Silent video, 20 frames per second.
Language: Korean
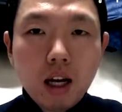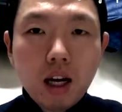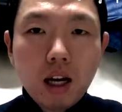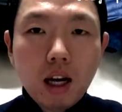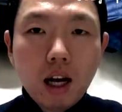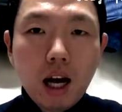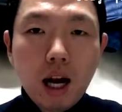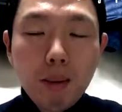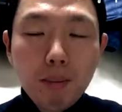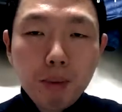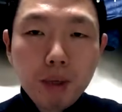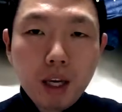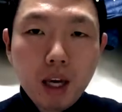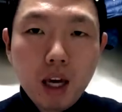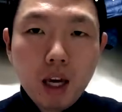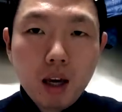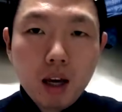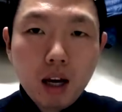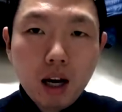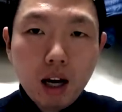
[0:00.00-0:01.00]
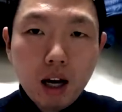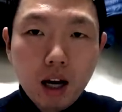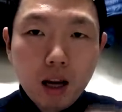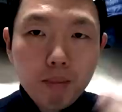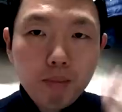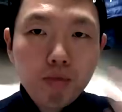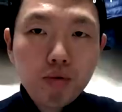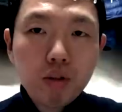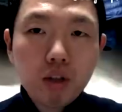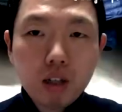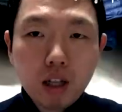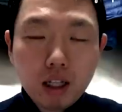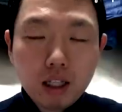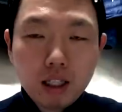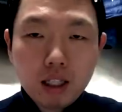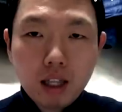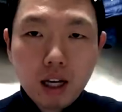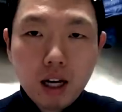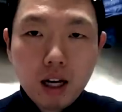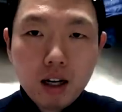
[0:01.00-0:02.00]
함께 붙어
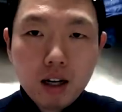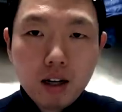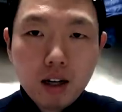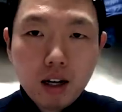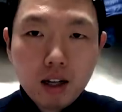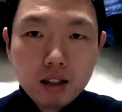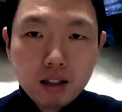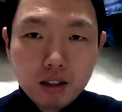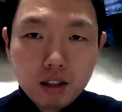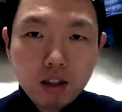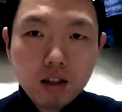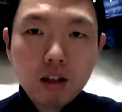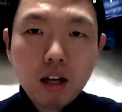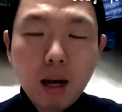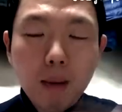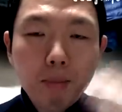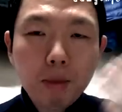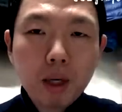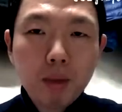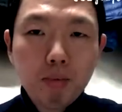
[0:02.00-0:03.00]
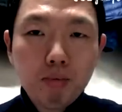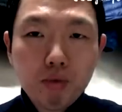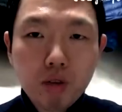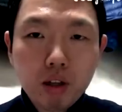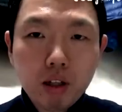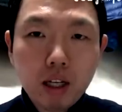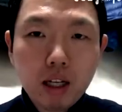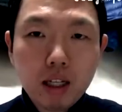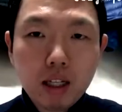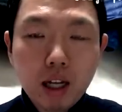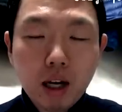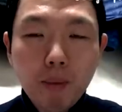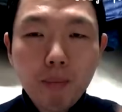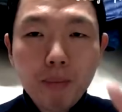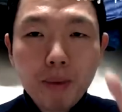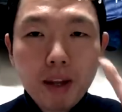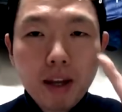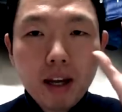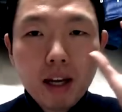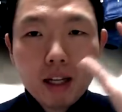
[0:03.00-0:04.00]
다닌다. 그들은 함께 붙어 다닌다.
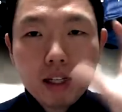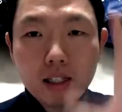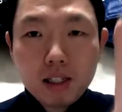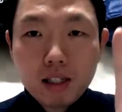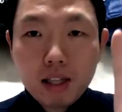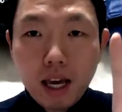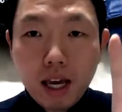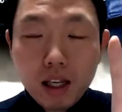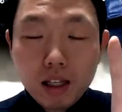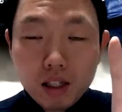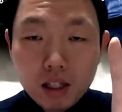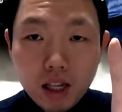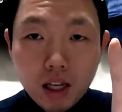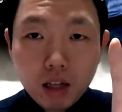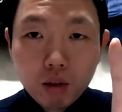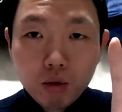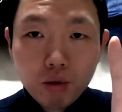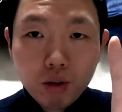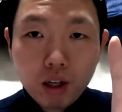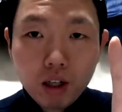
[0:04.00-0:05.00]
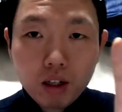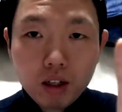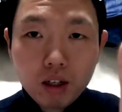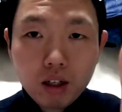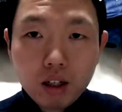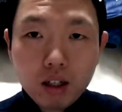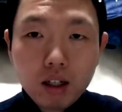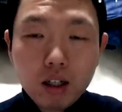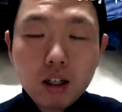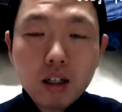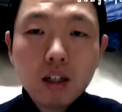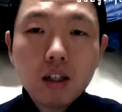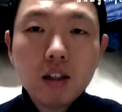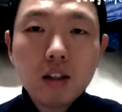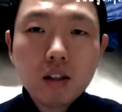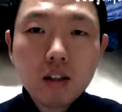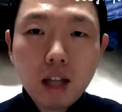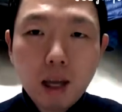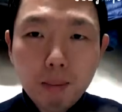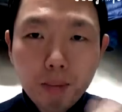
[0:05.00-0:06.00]
They stick together.
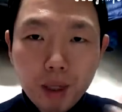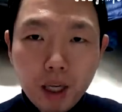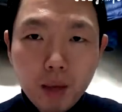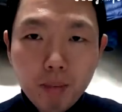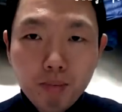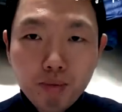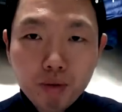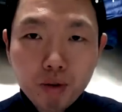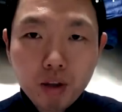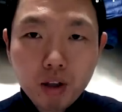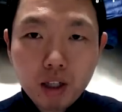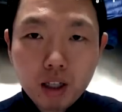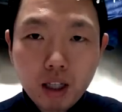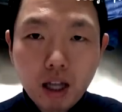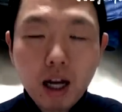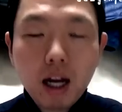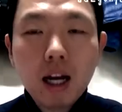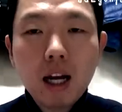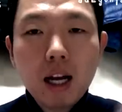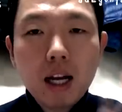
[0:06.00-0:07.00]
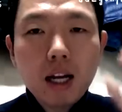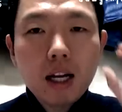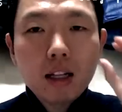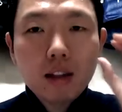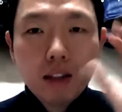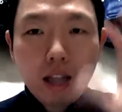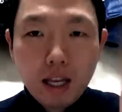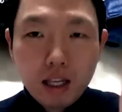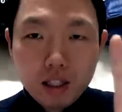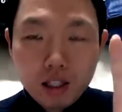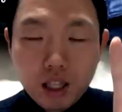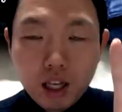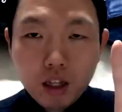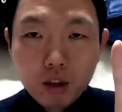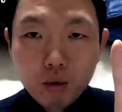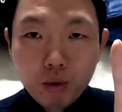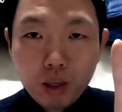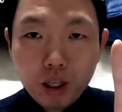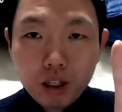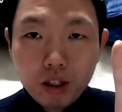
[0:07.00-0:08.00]
그들은 함께 붙어 있다. They
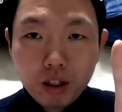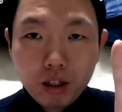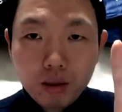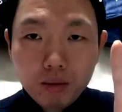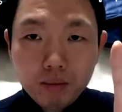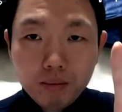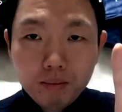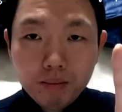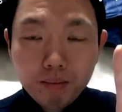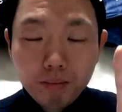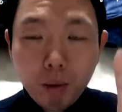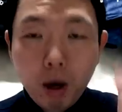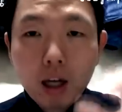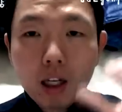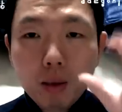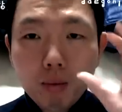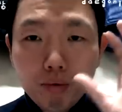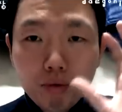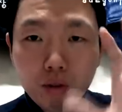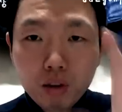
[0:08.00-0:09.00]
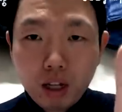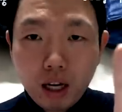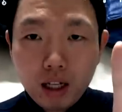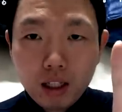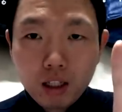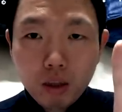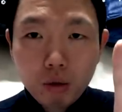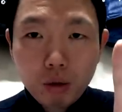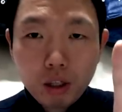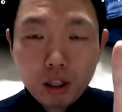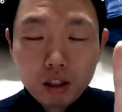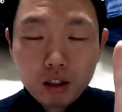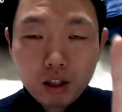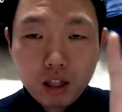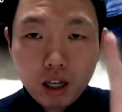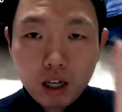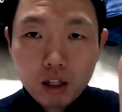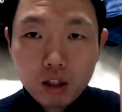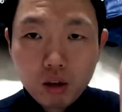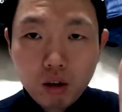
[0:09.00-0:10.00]
stick together. 함께 붙어 다닌다고
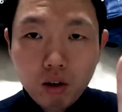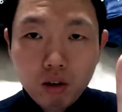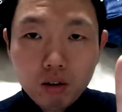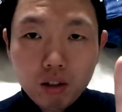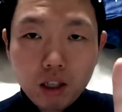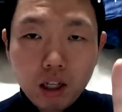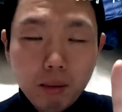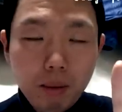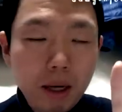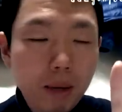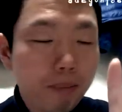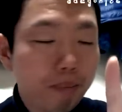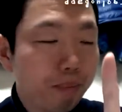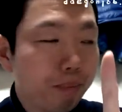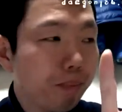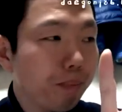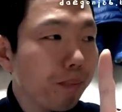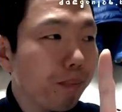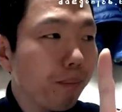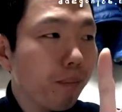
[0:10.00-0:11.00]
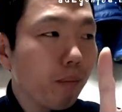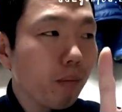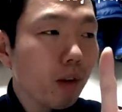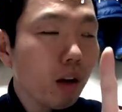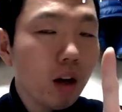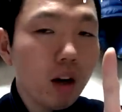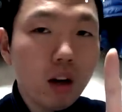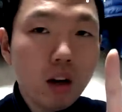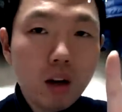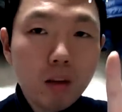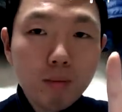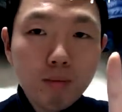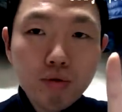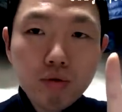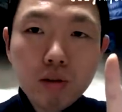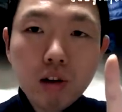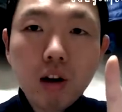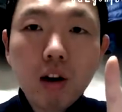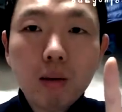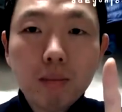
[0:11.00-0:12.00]
되겠죠? 그 다음에
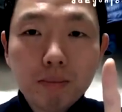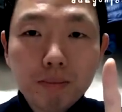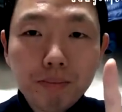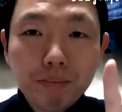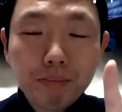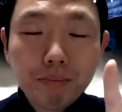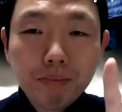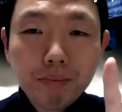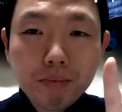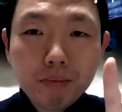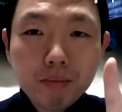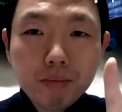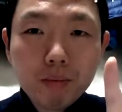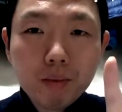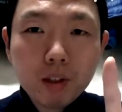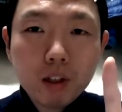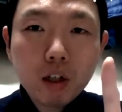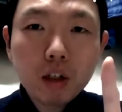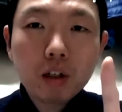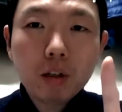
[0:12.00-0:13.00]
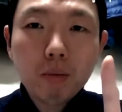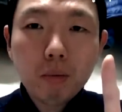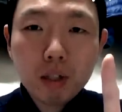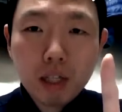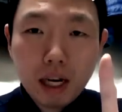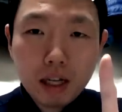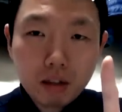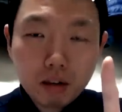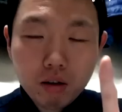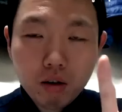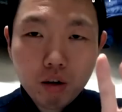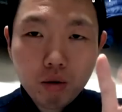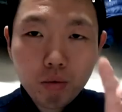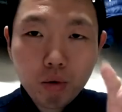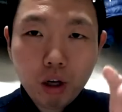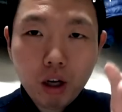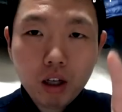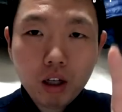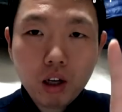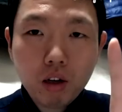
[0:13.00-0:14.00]
풀처럼 여기서 뭐
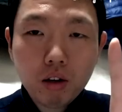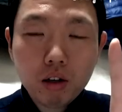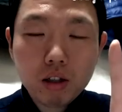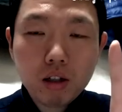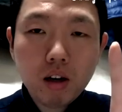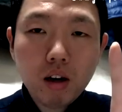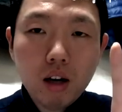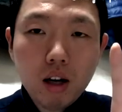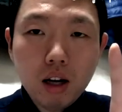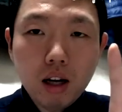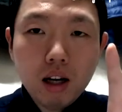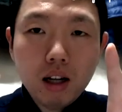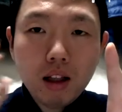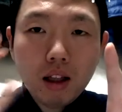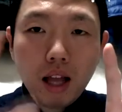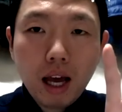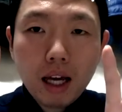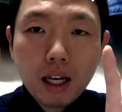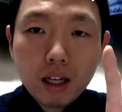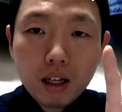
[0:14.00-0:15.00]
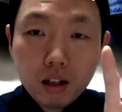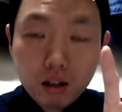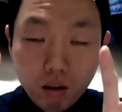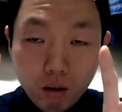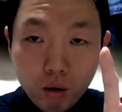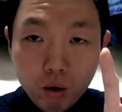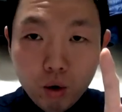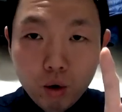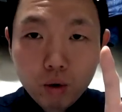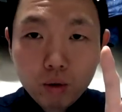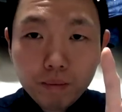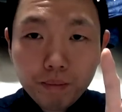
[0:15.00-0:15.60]
자석처럼으로 할게요. 그래서 like blue,